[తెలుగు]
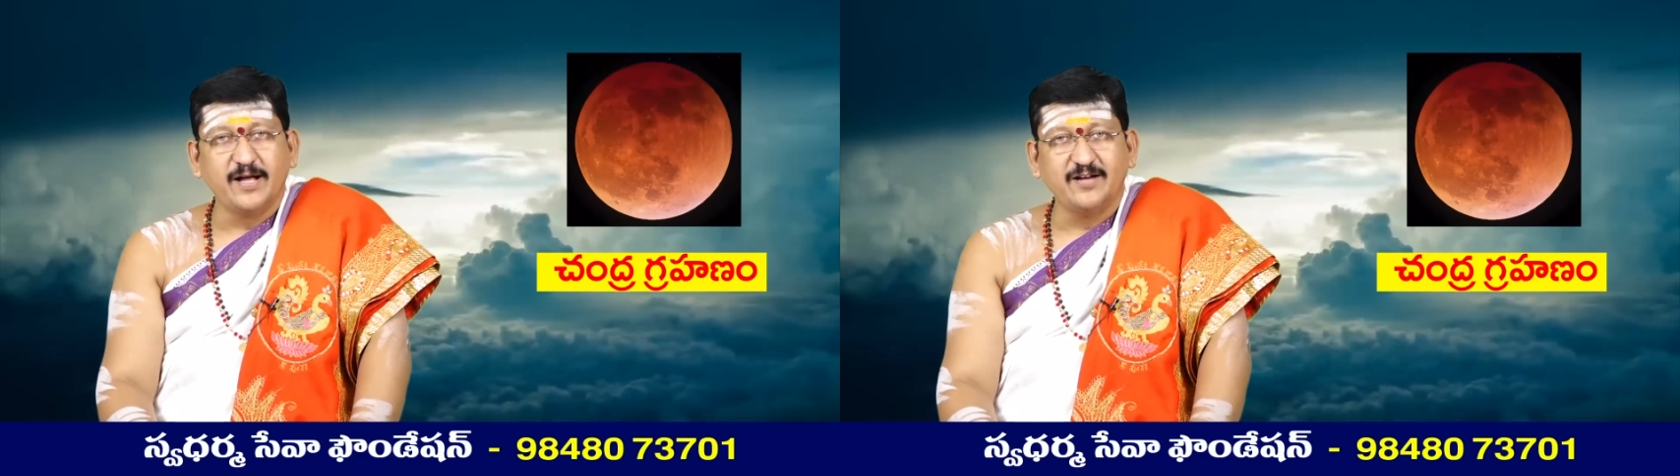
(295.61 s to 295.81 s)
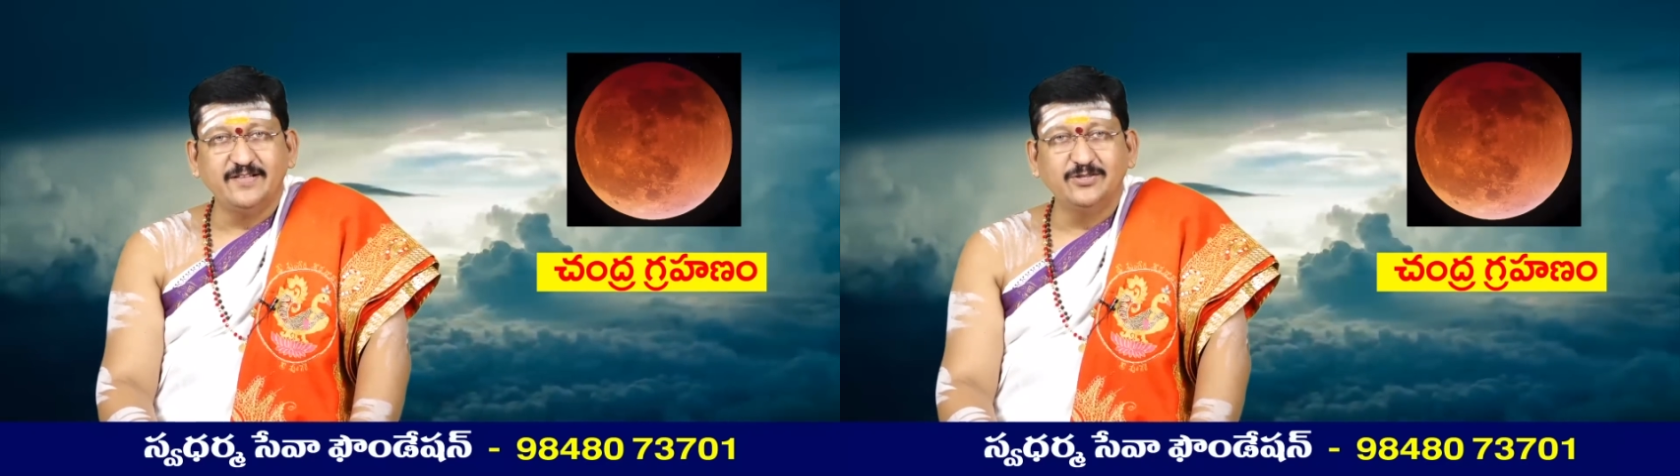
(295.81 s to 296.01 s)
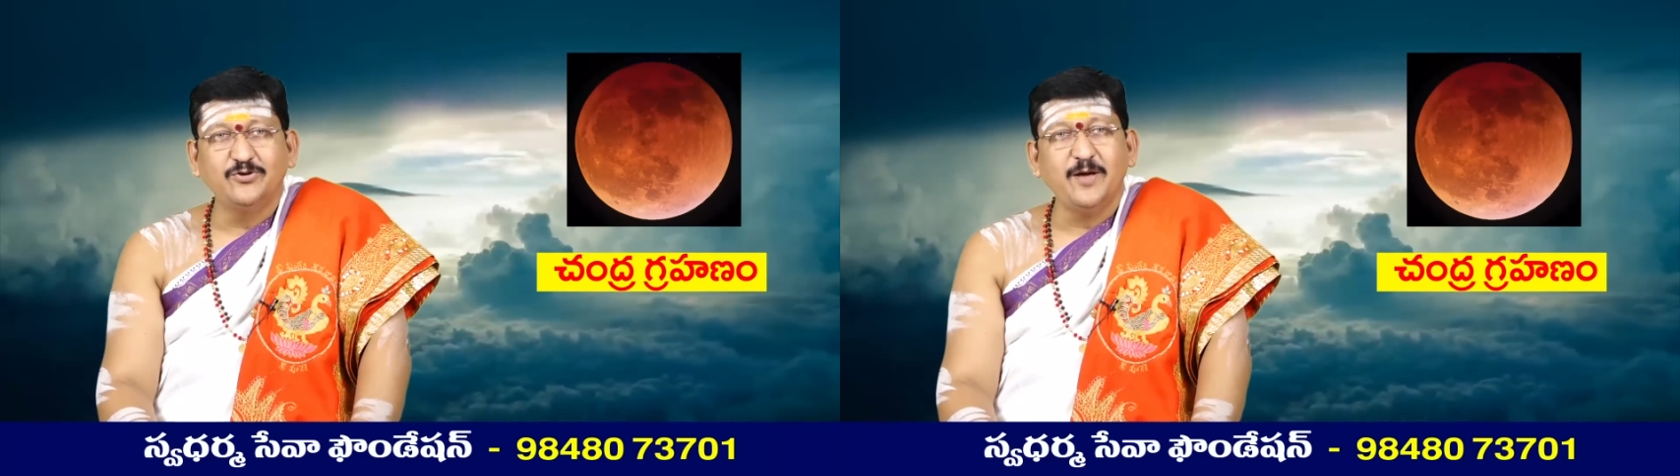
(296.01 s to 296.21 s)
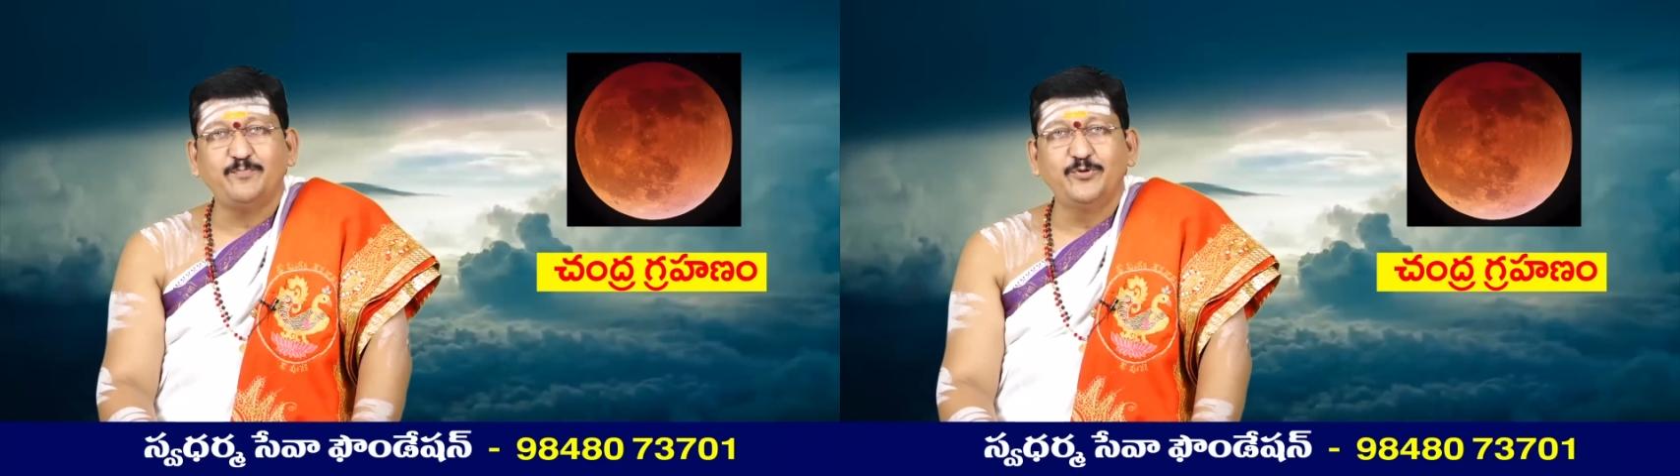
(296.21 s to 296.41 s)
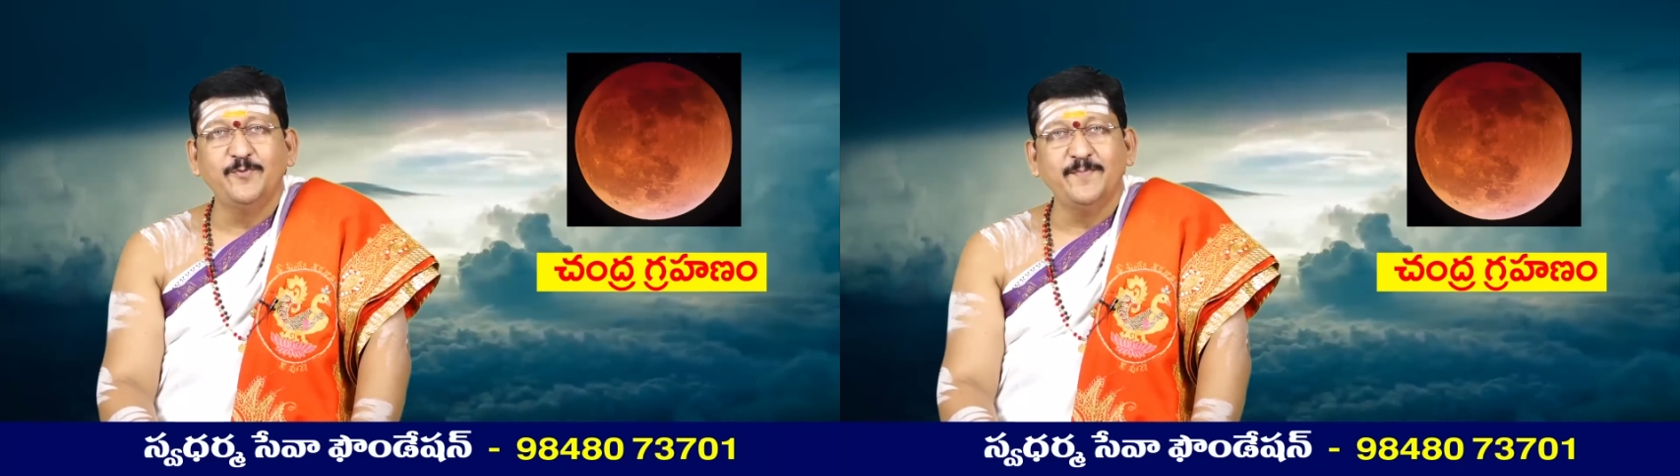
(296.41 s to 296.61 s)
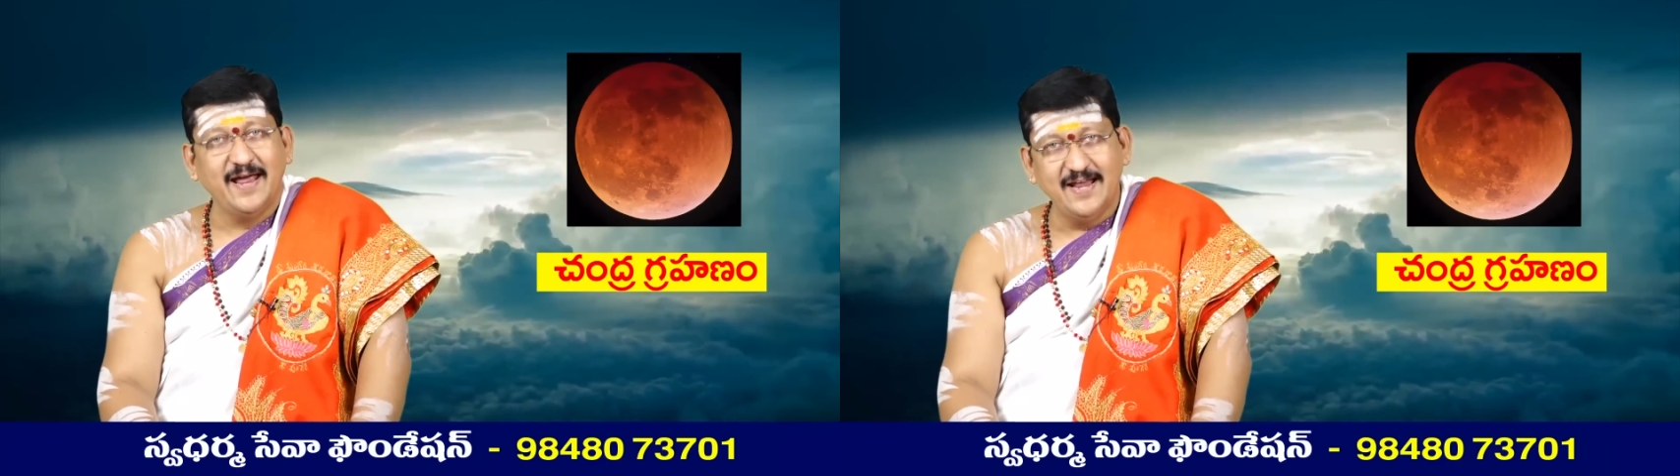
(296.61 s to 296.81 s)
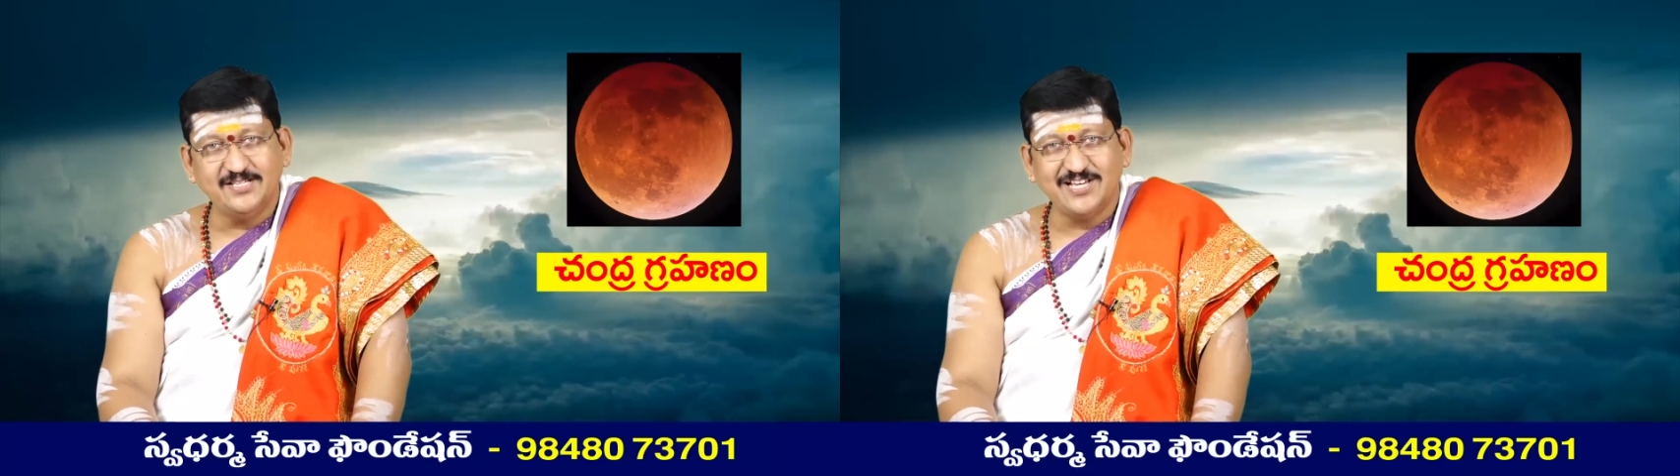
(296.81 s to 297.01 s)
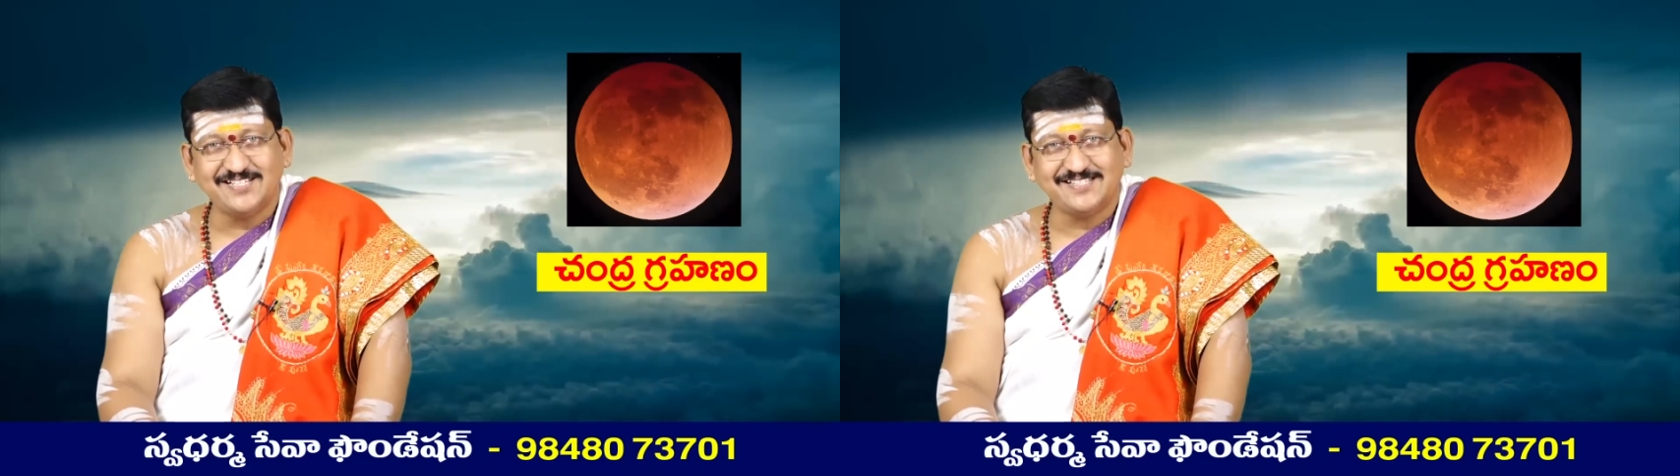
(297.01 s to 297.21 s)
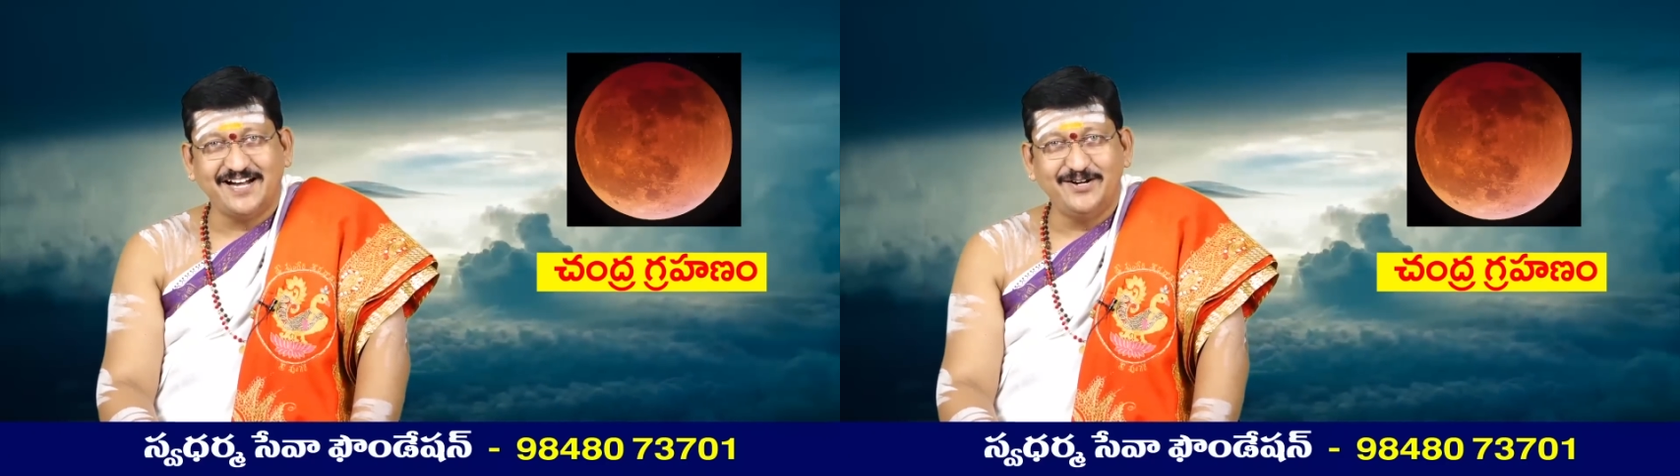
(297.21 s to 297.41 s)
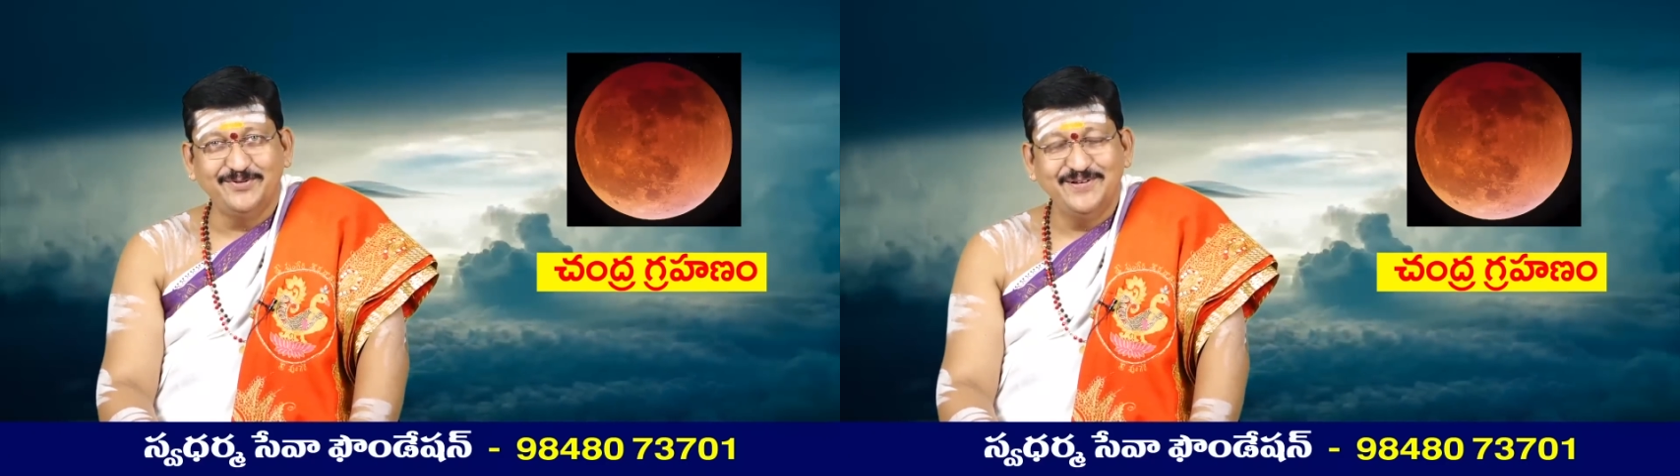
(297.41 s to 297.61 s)
భగవంతుడు ఎప్పుడు మేలే
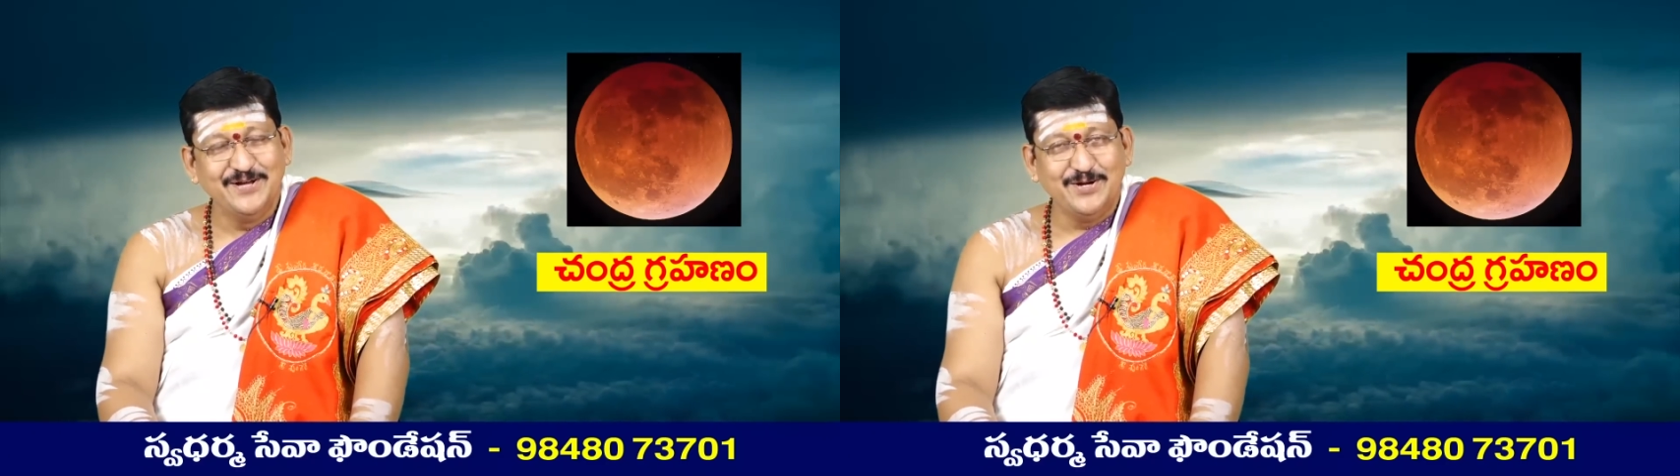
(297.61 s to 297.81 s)
చేస్తాడు